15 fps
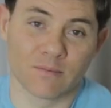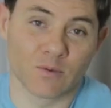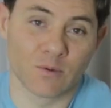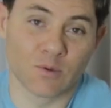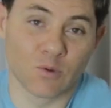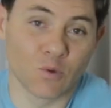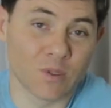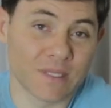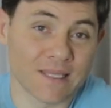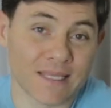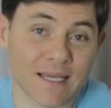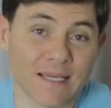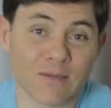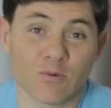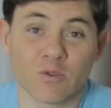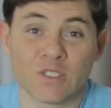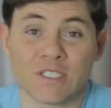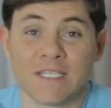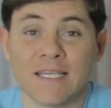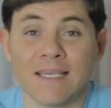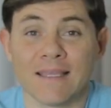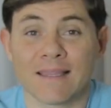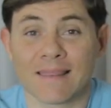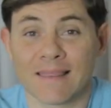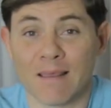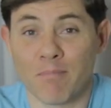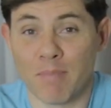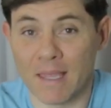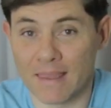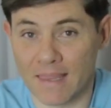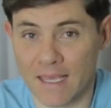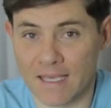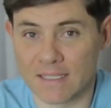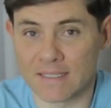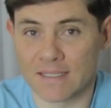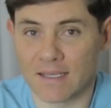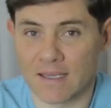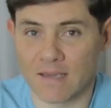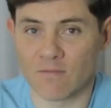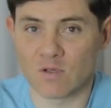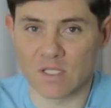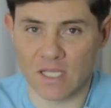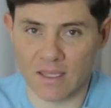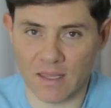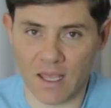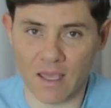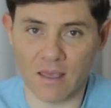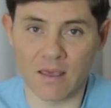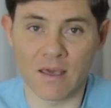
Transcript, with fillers: do tanto de dependência que você tem.